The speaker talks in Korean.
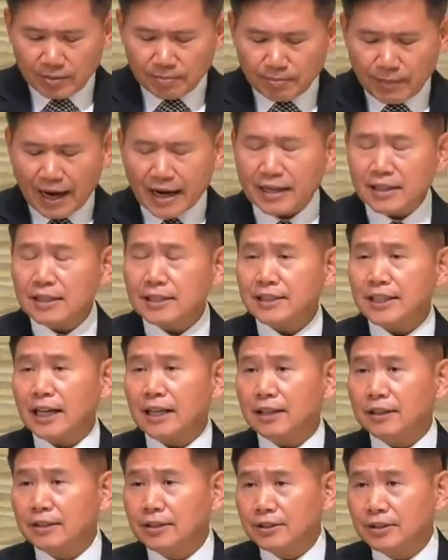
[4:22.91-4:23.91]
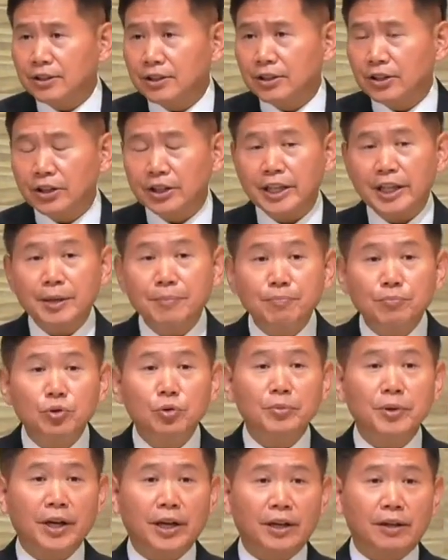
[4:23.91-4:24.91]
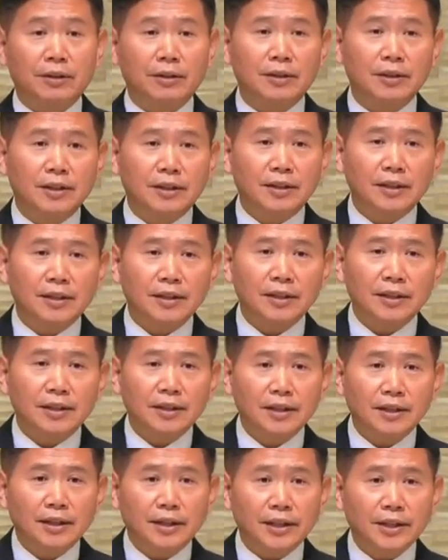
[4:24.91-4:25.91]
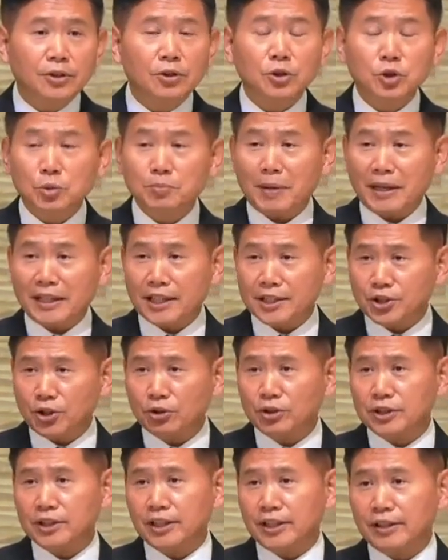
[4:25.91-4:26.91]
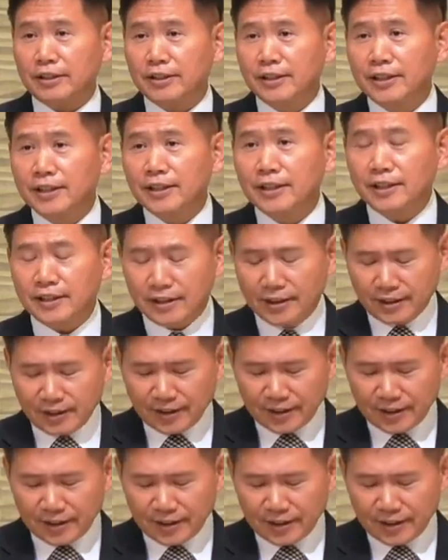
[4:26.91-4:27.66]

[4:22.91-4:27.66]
말을 잘 듣는 건 인품이에요. 이런 거 좀 받아 적으세요. 네.